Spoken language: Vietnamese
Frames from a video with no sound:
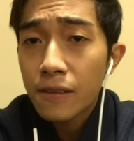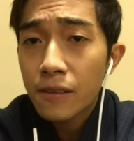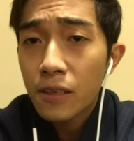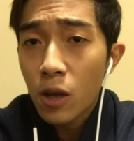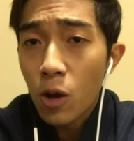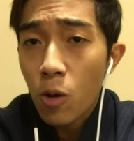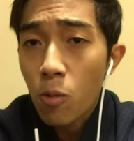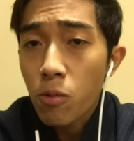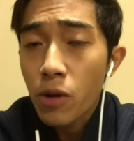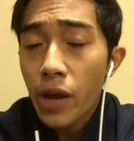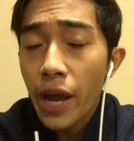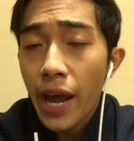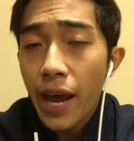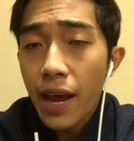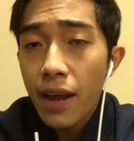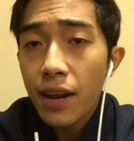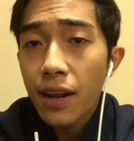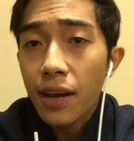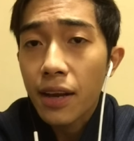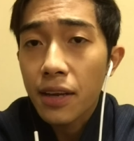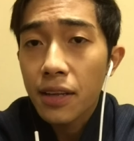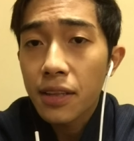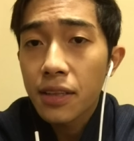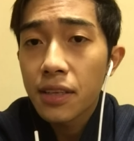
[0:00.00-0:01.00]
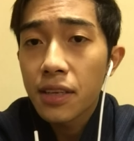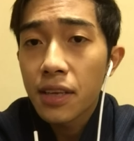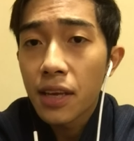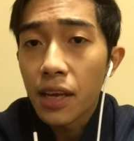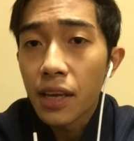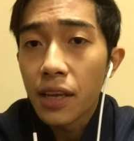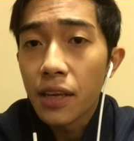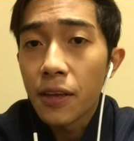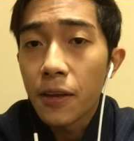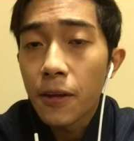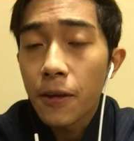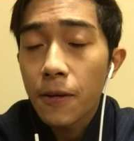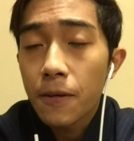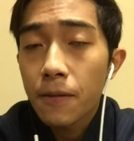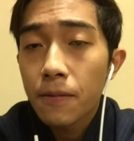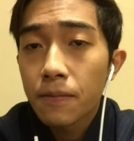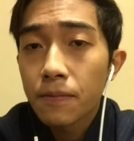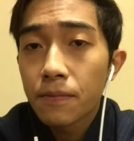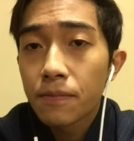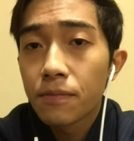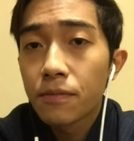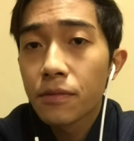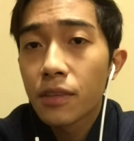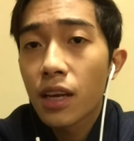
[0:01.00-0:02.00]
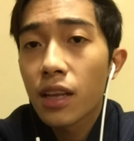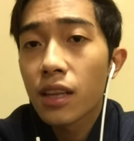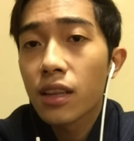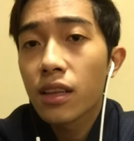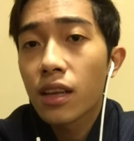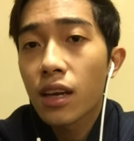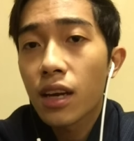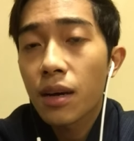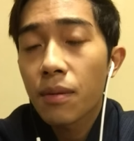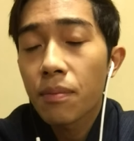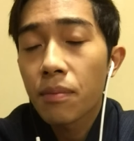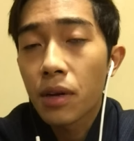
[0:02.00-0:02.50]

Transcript: nó cũng khá là kinh dị nên ờ,